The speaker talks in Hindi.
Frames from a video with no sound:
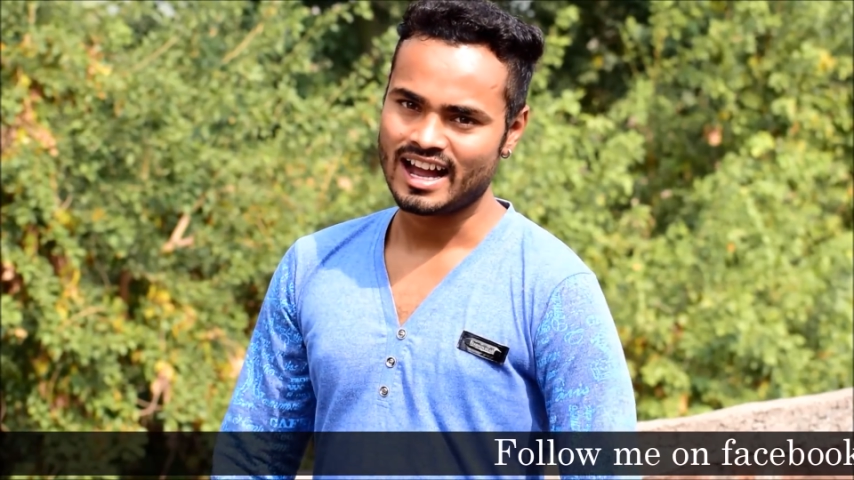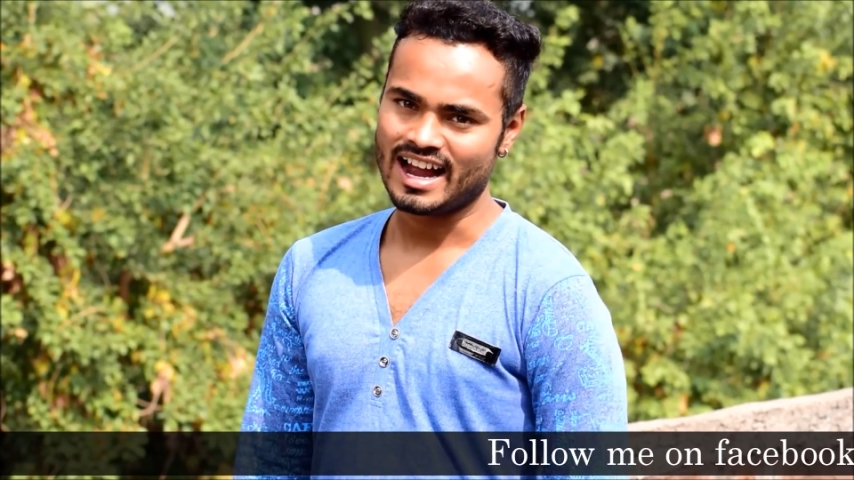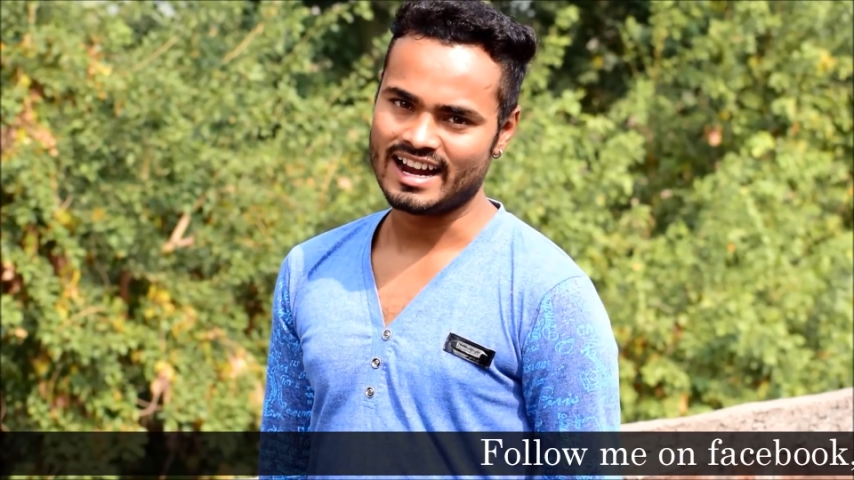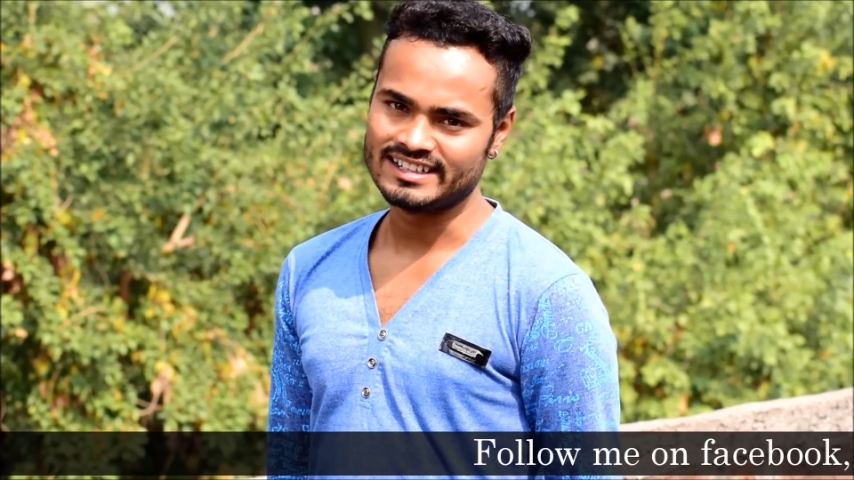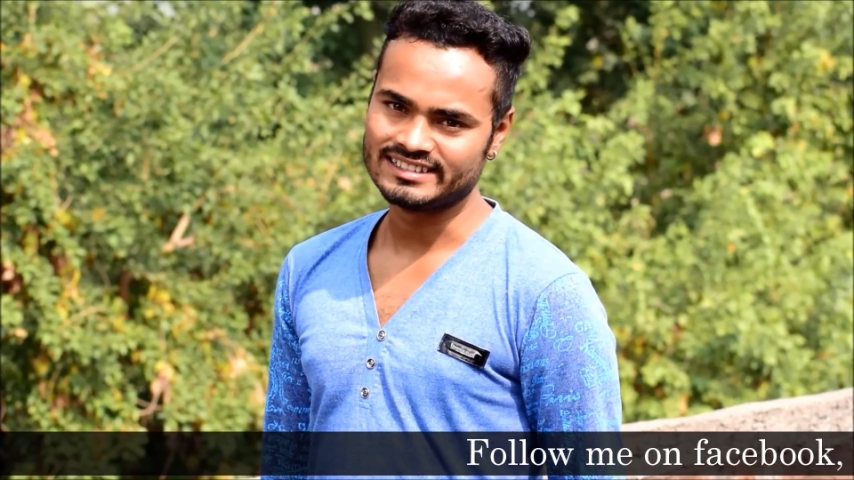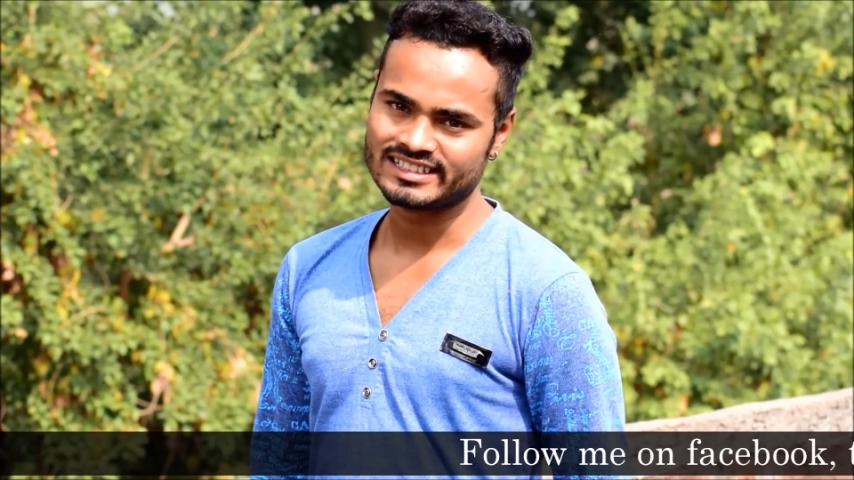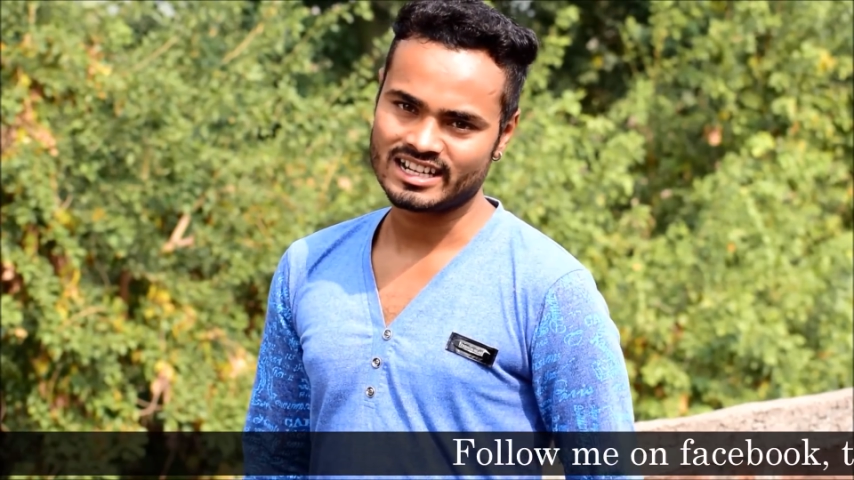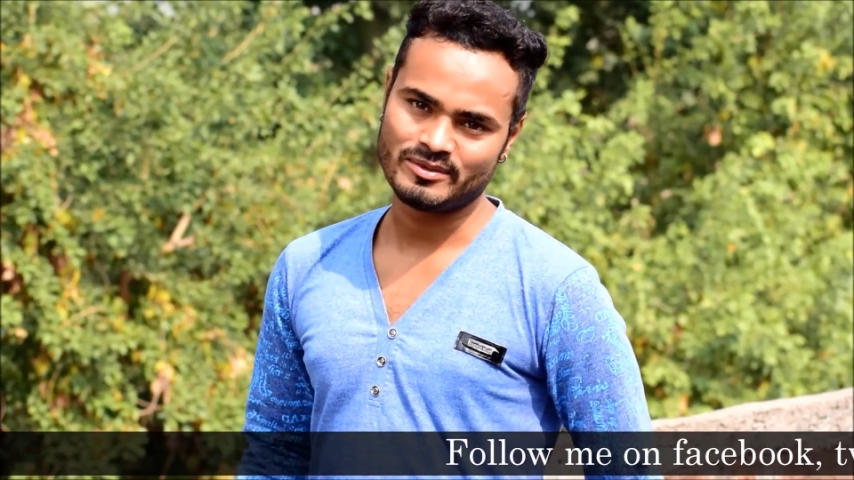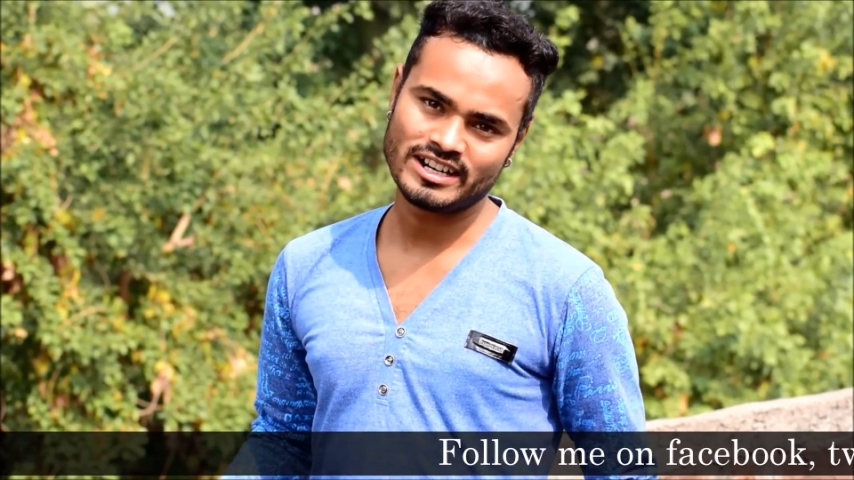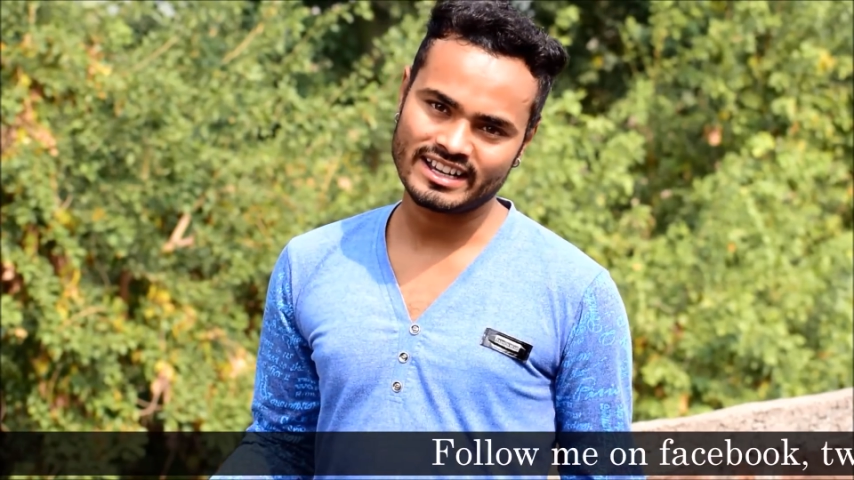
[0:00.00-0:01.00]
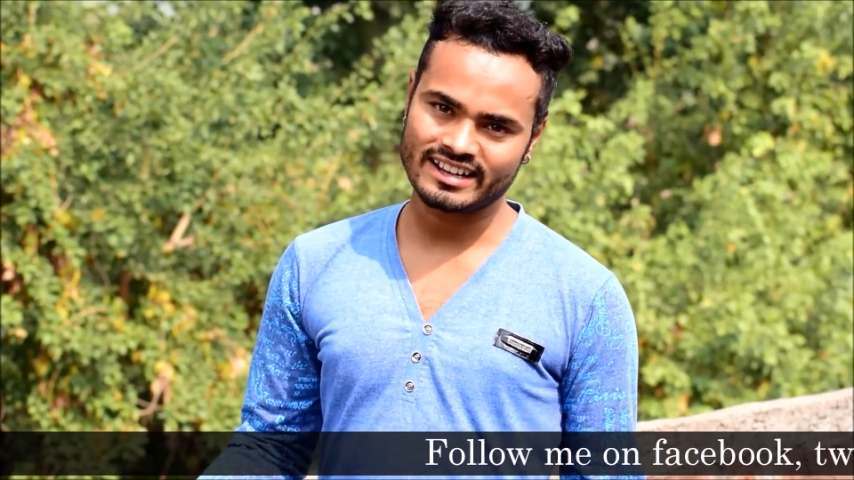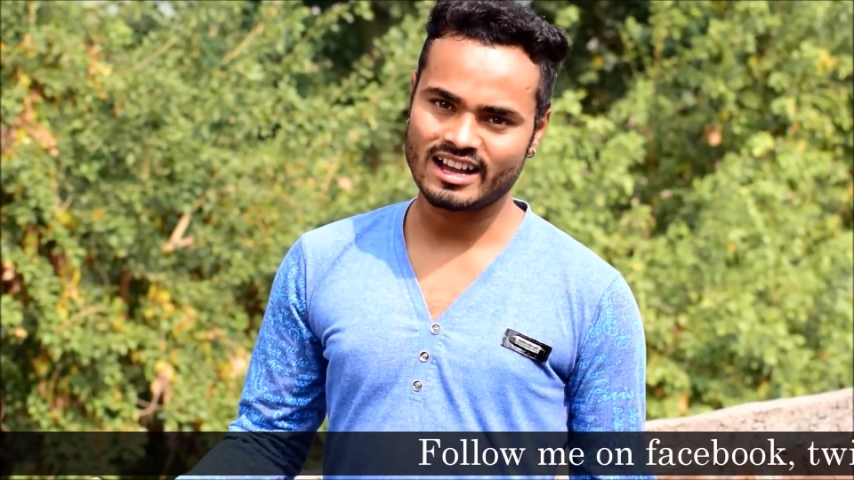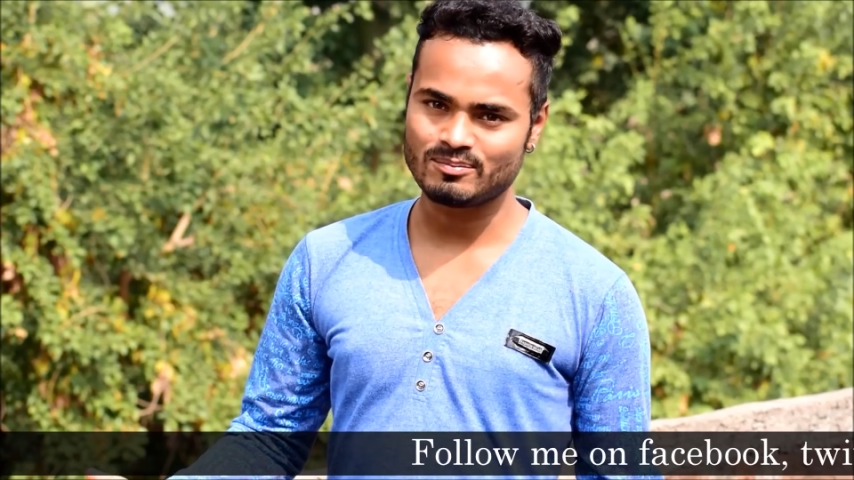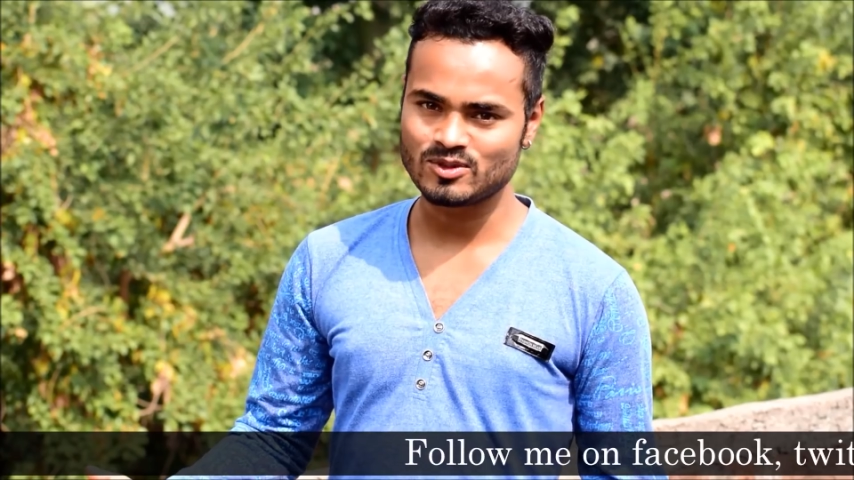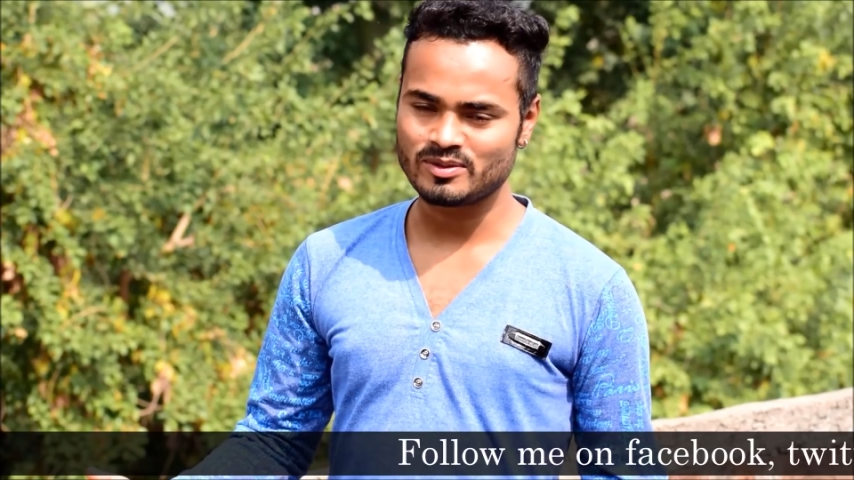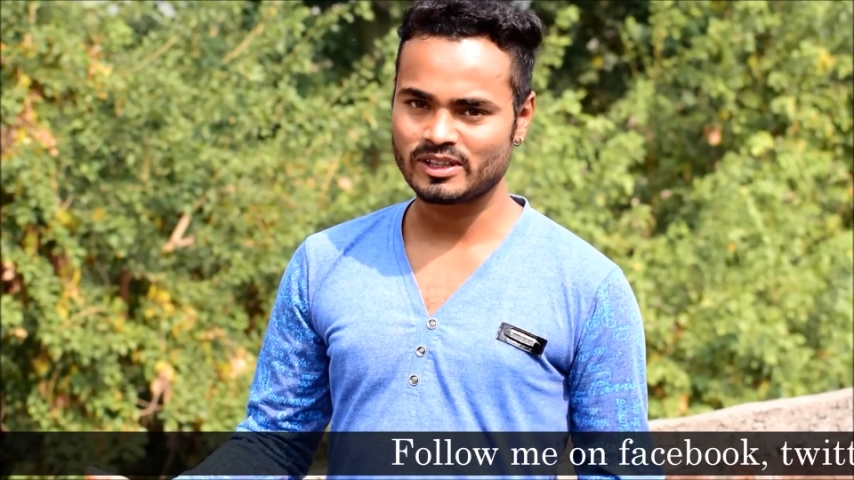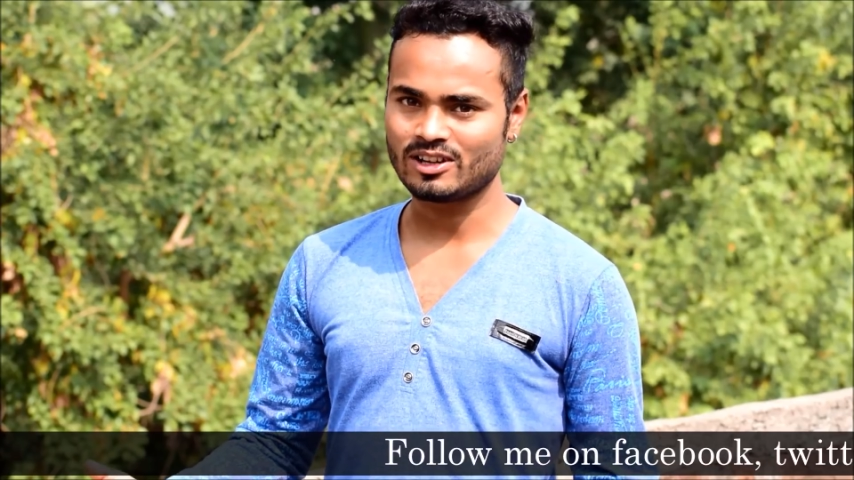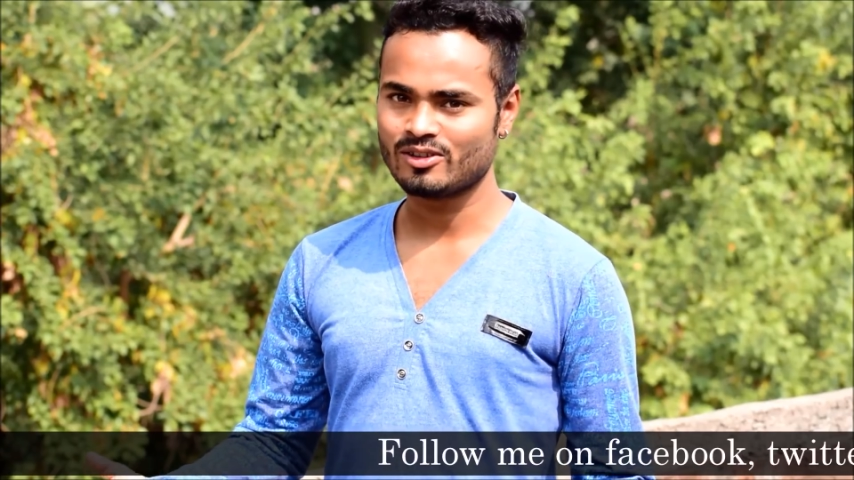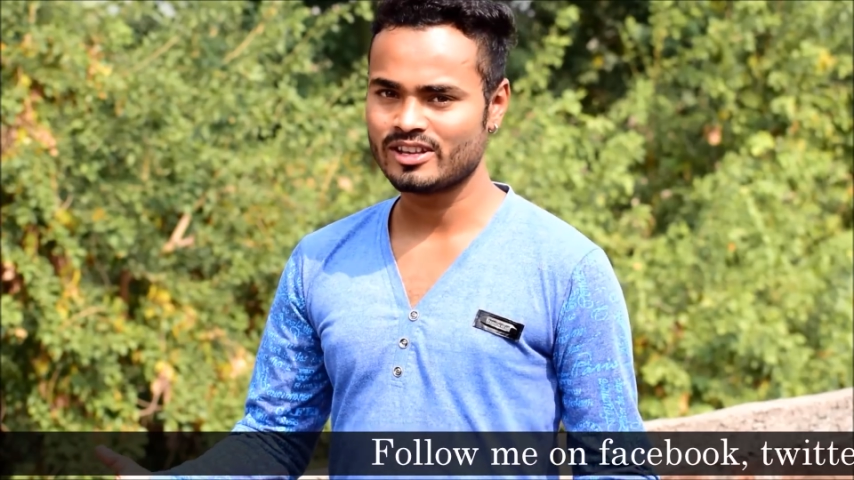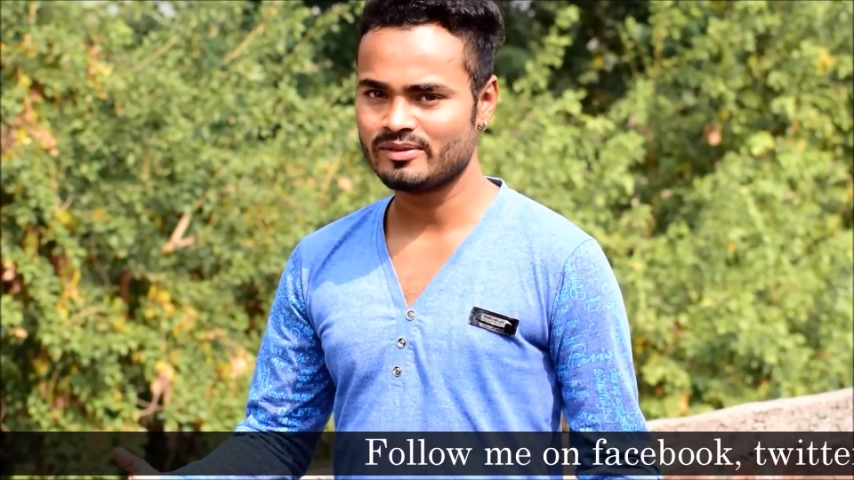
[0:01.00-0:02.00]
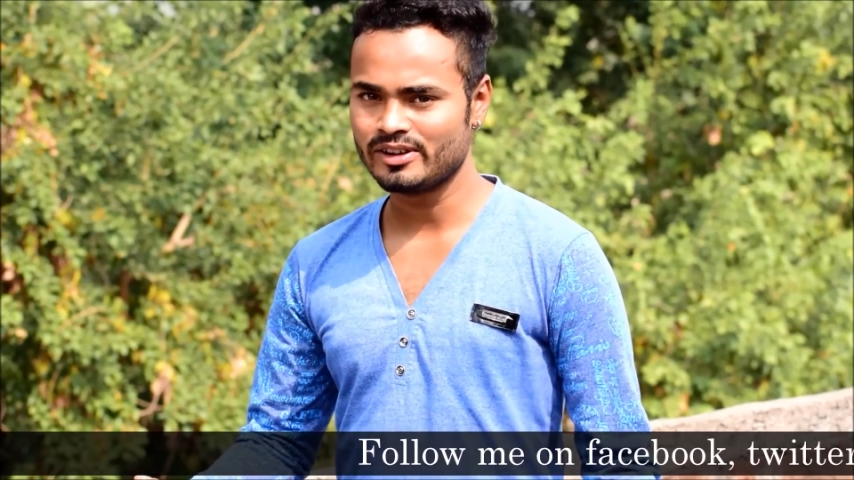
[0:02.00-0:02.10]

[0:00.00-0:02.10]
एंड कमेंट करके आप मुझे बताओ कि ये